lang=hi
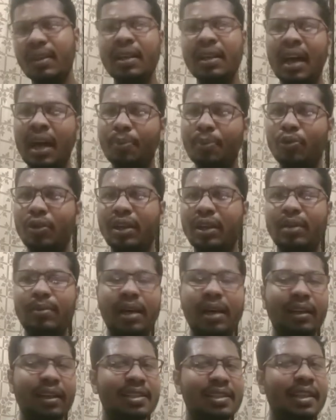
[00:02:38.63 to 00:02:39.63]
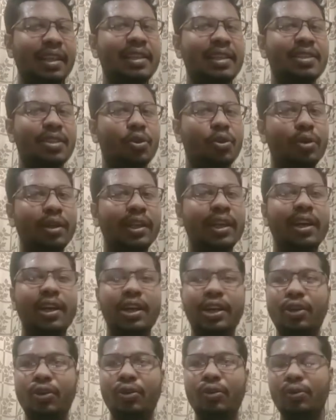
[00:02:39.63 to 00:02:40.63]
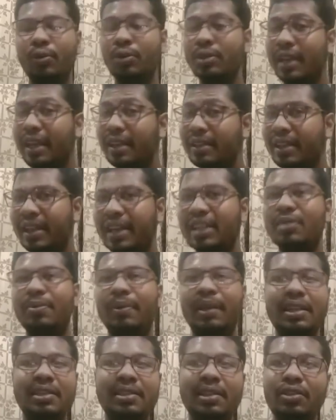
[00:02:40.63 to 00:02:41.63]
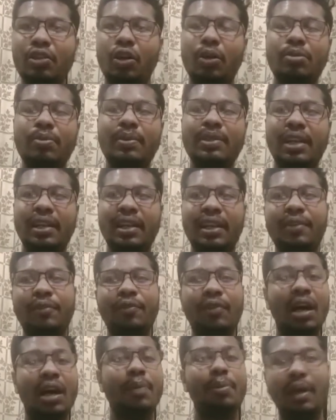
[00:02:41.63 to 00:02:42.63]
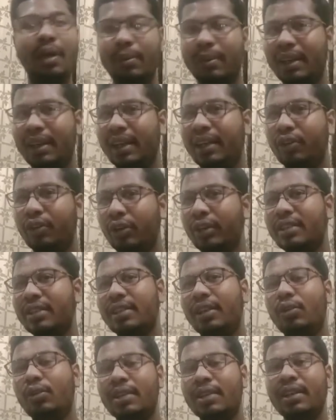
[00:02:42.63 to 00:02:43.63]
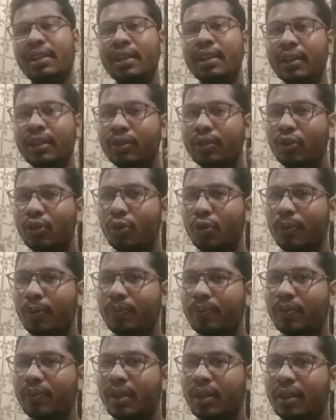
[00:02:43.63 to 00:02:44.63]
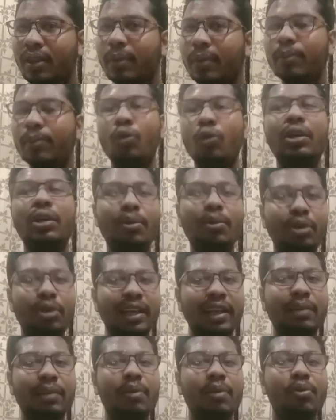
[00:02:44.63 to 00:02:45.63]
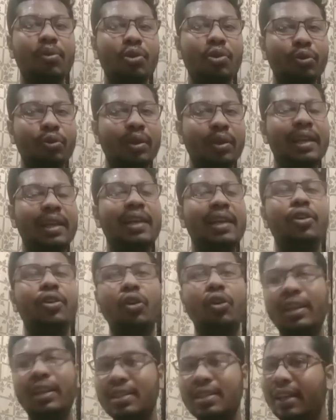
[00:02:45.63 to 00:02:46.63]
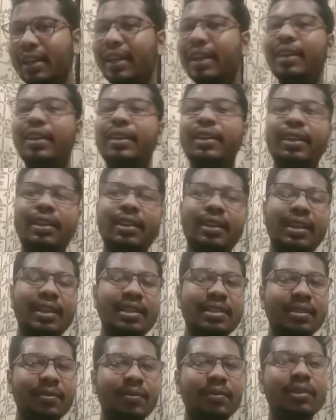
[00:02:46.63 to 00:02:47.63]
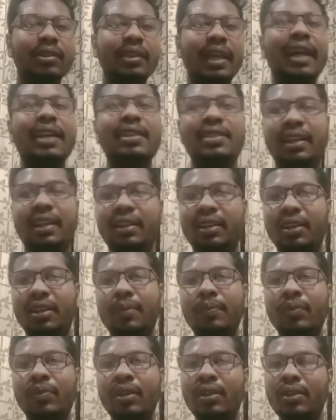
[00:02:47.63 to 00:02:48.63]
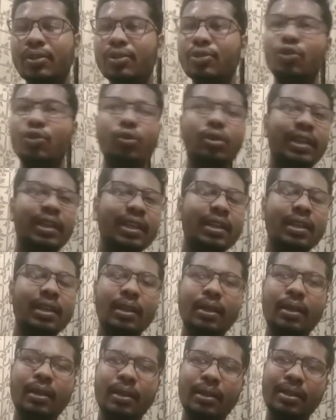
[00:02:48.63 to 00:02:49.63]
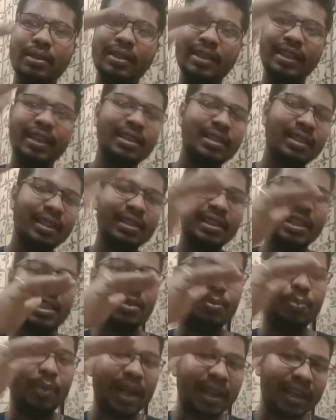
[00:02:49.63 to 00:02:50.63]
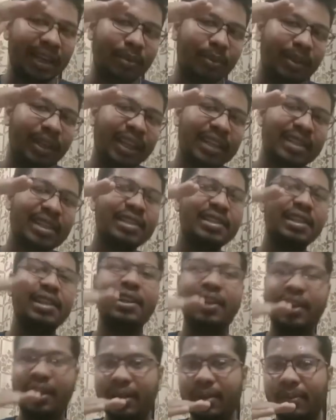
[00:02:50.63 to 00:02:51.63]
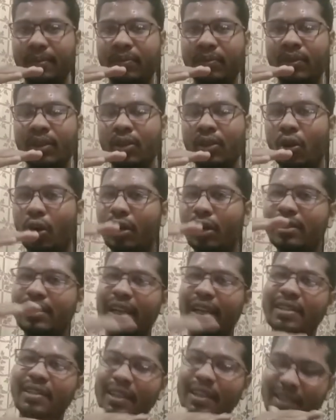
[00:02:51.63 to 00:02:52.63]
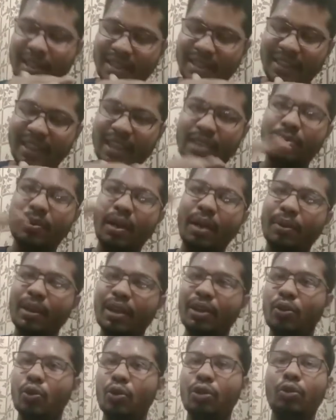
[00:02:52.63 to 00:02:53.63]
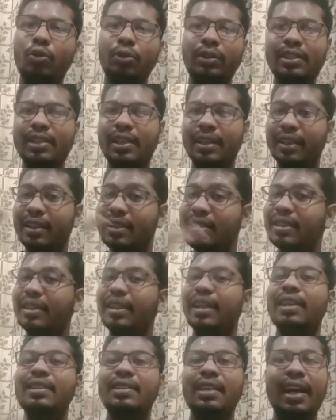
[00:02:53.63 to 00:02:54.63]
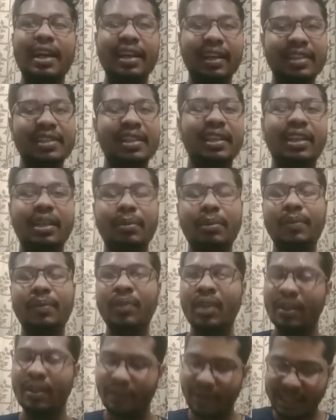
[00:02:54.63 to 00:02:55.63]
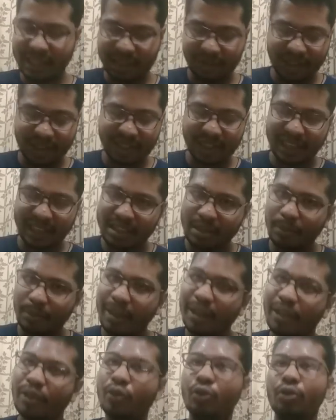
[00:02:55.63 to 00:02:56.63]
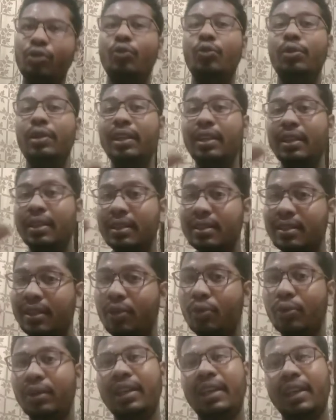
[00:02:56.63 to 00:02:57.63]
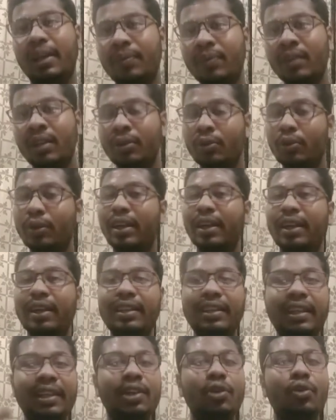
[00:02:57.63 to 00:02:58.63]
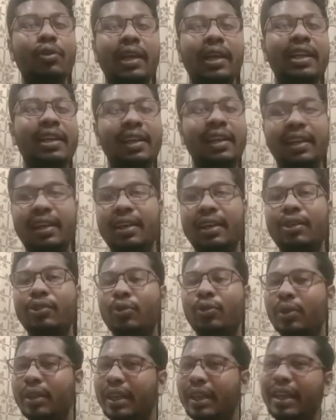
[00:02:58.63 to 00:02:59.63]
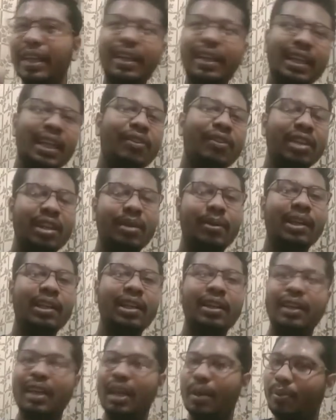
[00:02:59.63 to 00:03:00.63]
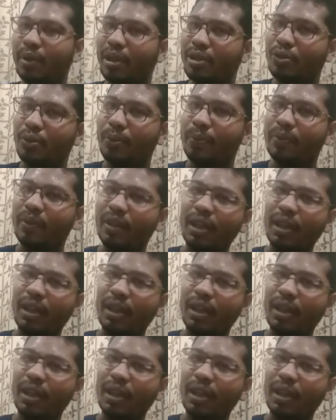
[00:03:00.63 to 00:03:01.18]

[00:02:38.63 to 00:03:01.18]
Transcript: आपको अगर मान लीजिए इसरो डी कुछ ऐसी एस्पिरेशनल जॉब्स में जाना है वहाँ पर आपके इलेक्ट्रॉनिक्स का यूज़ है तो मोटा मोटा अगर मैं बोलूँ तो इलेक्ट्रॉनिक्स एंड इलेक्ट्रिकल इज दैट सेक्टर जो कि सी के जस्ट पैरेलल में नीचे चल रहा है और जैसे जैसे सी में आपकी ग्रोथ होती जा रही है सी एस सेक्टर में वैसे वैसे इसमें ग्रोथ होनी ज़रूरी है क्योंकि अगर ये ग्रो नहीं करेगा ना तो एक लेवल के बाद आके आपका जो